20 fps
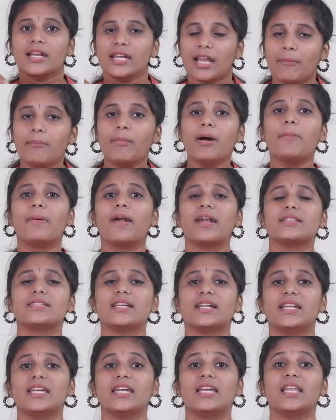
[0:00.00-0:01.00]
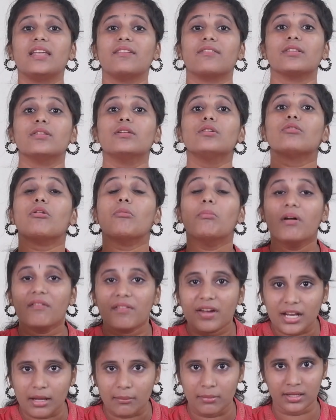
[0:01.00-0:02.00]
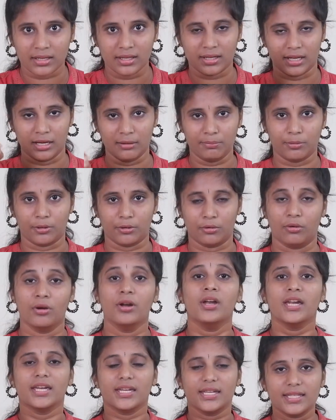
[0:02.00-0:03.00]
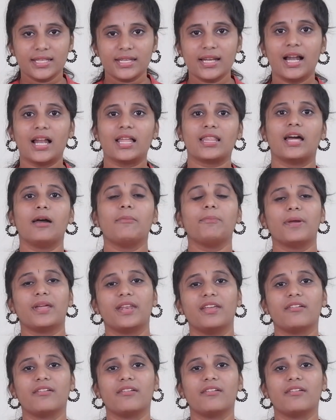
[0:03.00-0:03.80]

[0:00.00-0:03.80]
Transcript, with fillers: நம்ம படித்த டிகிரி வந்து ரொம்பவே நம்மளுக்கு ஹெல்ப் பண்ணும் இதனால தான்